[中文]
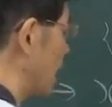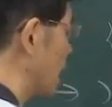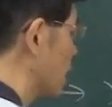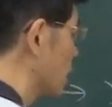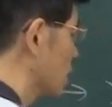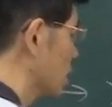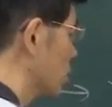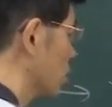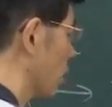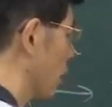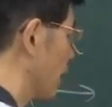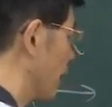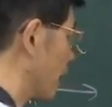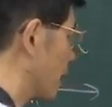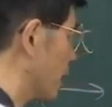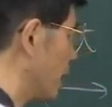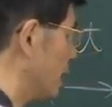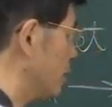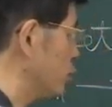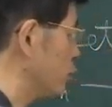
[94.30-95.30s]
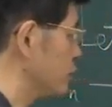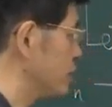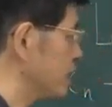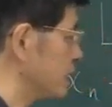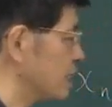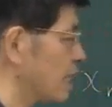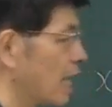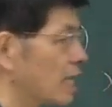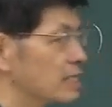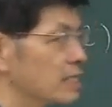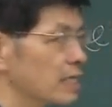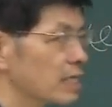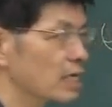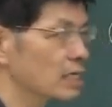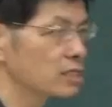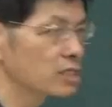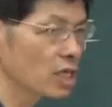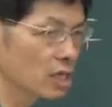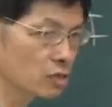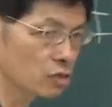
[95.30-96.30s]
呢，我也可以预期它是一
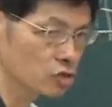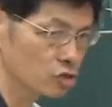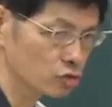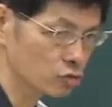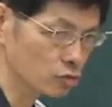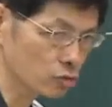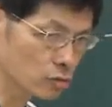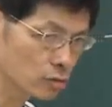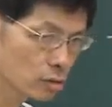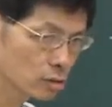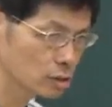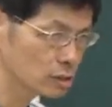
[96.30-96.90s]
个正数，